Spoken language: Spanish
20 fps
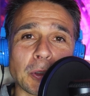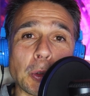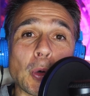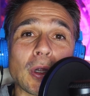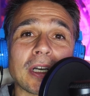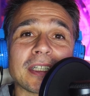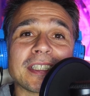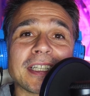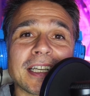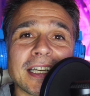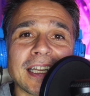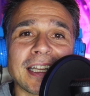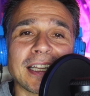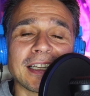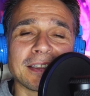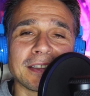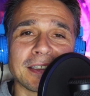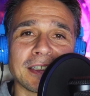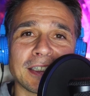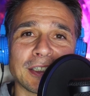¿cuáles
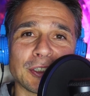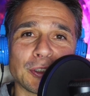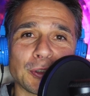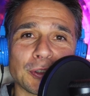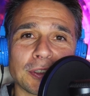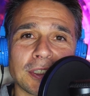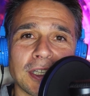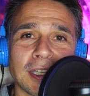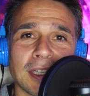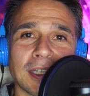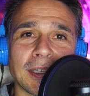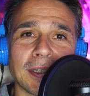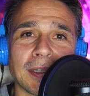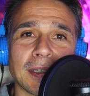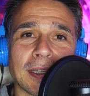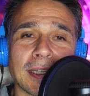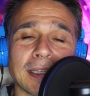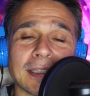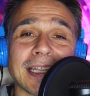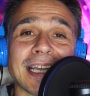serían esos
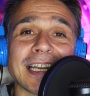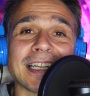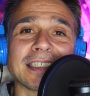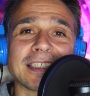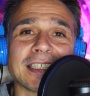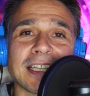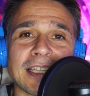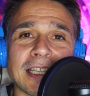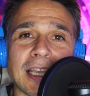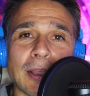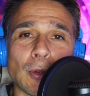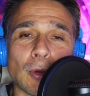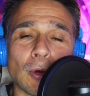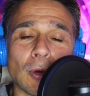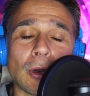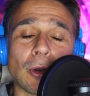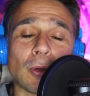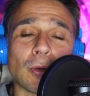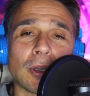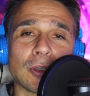que, te han enseñado a lo
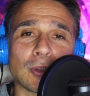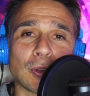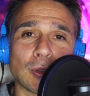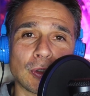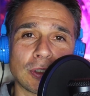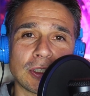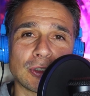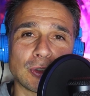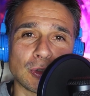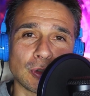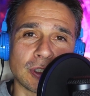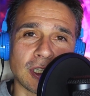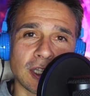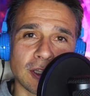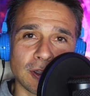largo de todos estos